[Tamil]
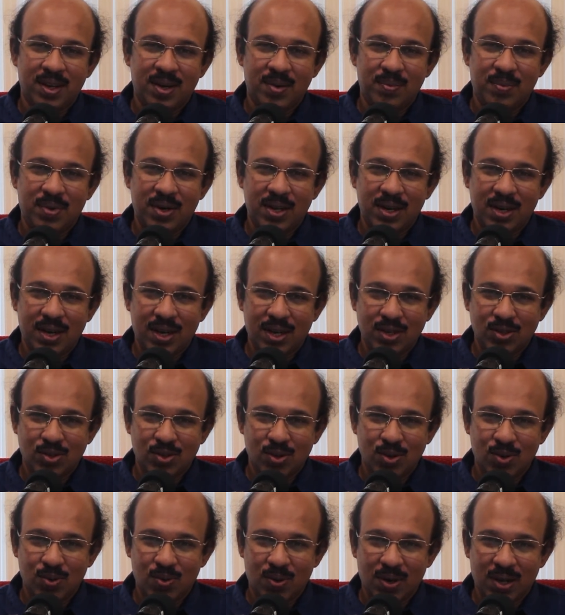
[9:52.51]
அப்படியெல்லாம்
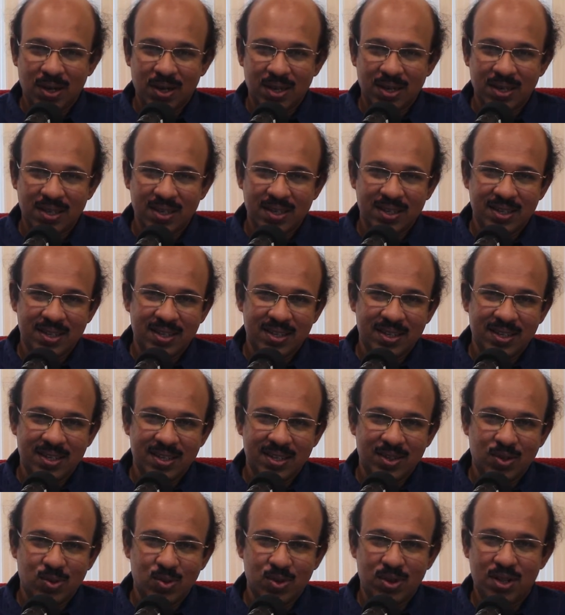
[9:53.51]
சொல்லுவாங்க
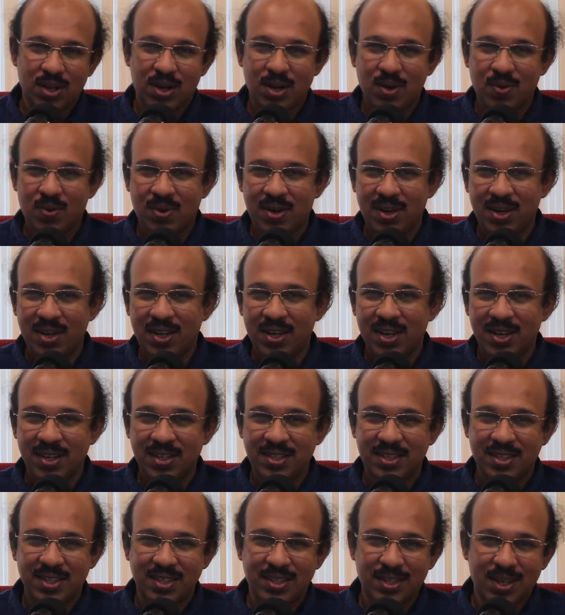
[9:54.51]
குதிரைவாளி
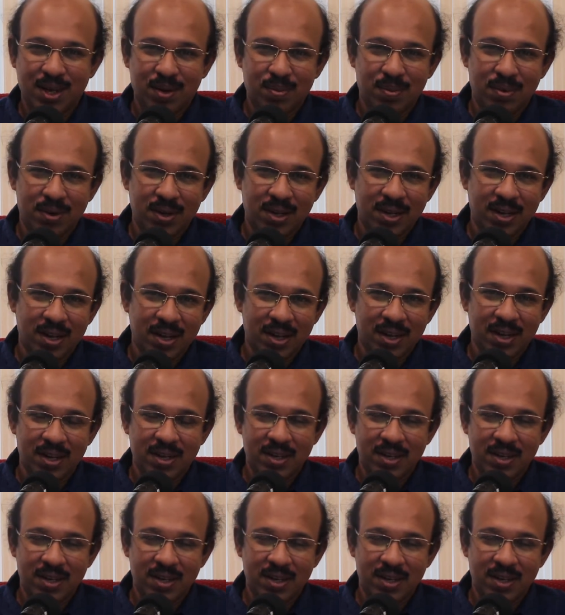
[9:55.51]
அரிசி சாப்பிடுங்க